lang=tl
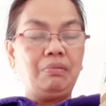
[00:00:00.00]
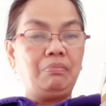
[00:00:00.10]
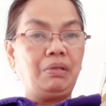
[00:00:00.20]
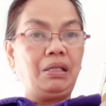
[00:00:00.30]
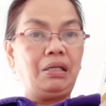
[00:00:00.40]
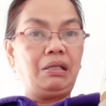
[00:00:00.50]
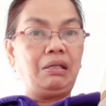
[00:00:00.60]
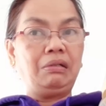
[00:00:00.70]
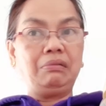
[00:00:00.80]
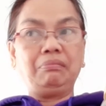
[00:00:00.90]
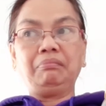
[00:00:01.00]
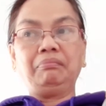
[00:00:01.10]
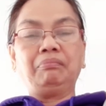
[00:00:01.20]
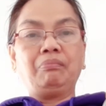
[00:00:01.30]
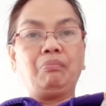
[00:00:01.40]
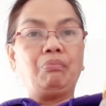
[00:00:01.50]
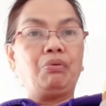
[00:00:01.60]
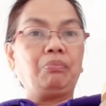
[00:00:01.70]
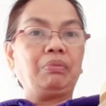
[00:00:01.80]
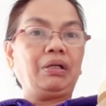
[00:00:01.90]
Bigla na lang,
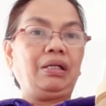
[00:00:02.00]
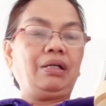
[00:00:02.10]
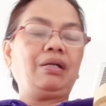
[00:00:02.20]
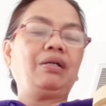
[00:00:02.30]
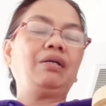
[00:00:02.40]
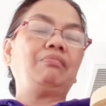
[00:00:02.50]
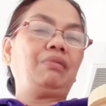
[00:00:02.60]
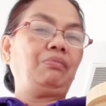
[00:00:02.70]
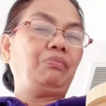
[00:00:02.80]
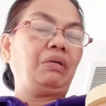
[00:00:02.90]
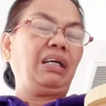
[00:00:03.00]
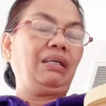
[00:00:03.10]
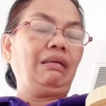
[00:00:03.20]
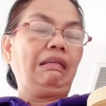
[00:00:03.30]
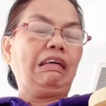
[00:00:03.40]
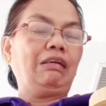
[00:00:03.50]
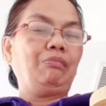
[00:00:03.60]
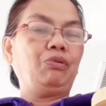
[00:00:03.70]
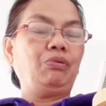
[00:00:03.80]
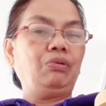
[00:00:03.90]
boom ka na kaagad mga hinanaing
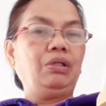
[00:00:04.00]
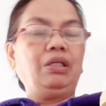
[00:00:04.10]
mo.